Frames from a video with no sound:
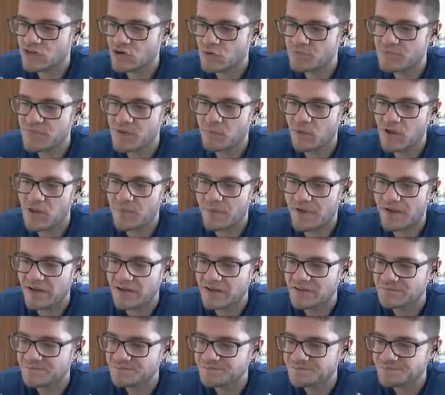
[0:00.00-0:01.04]
rompiamo le
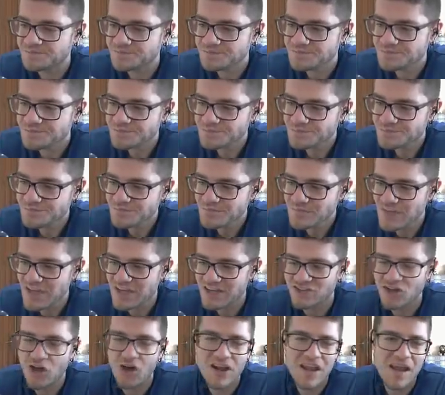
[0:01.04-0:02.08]
pale.
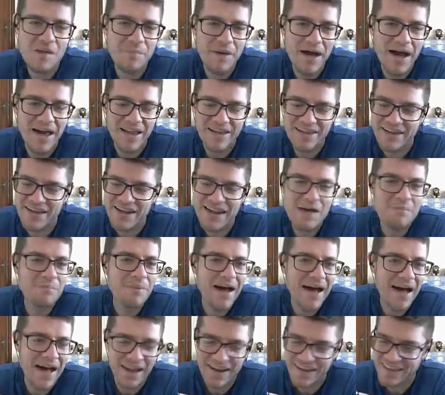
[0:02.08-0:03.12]
Non le palle, le
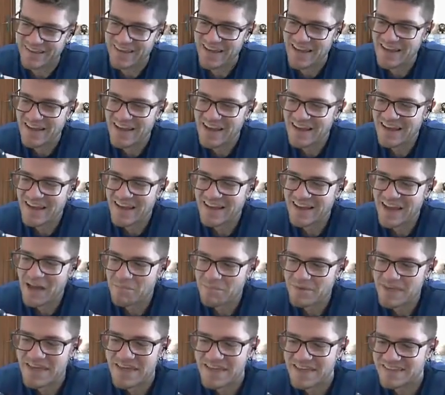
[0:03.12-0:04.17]
palle, che, che, che
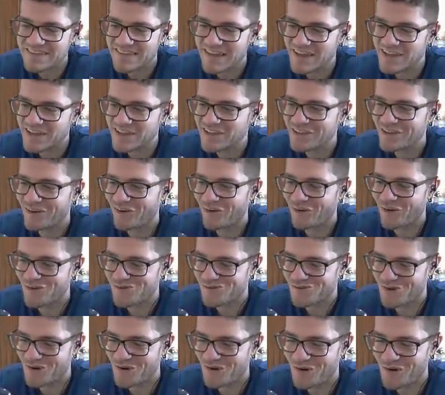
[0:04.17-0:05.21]
capite? non lo
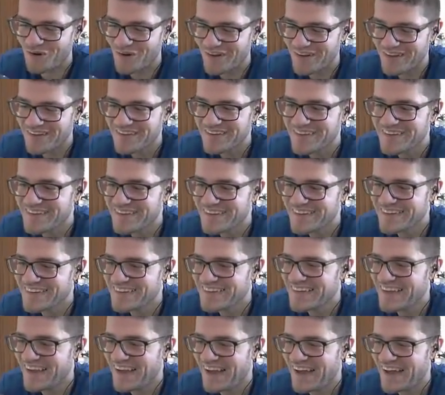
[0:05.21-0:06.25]
so.
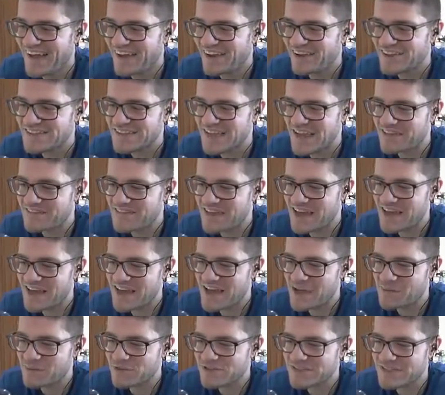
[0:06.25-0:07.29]
Allora,
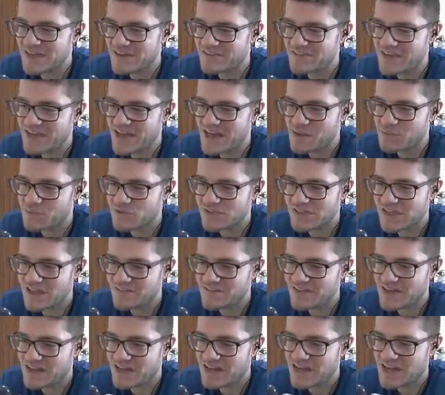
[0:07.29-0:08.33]
scaviamo, scaviamo,
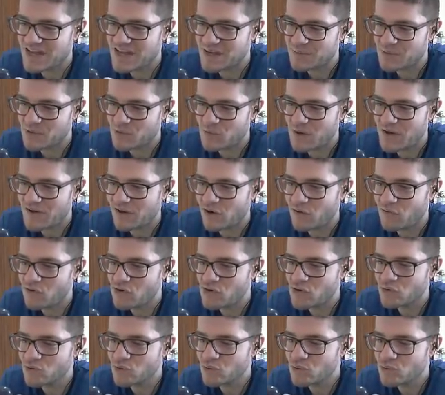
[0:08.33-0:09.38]
scaviamo. Qua lo
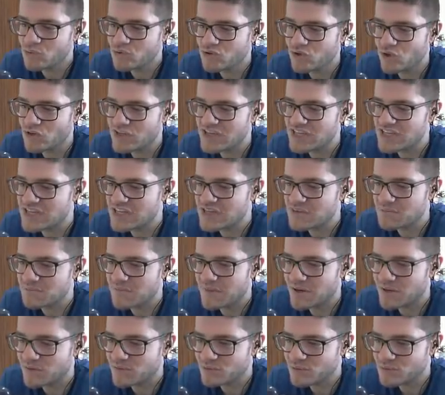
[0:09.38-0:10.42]
voglio tutto
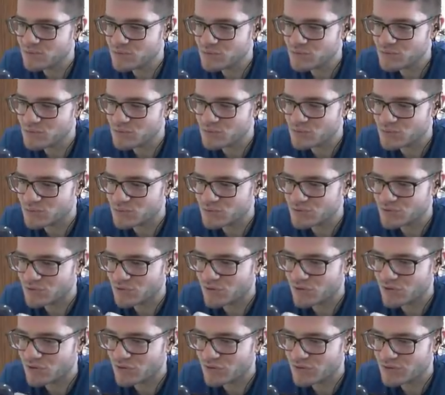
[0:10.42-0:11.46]
libero,
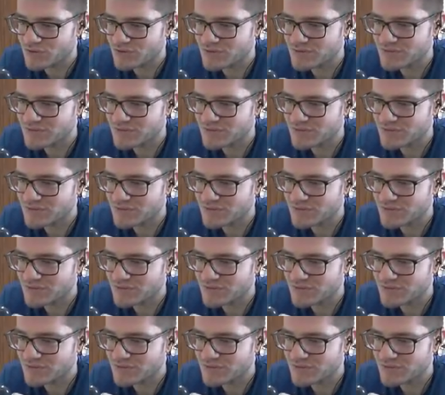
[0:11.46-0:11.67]
tutto.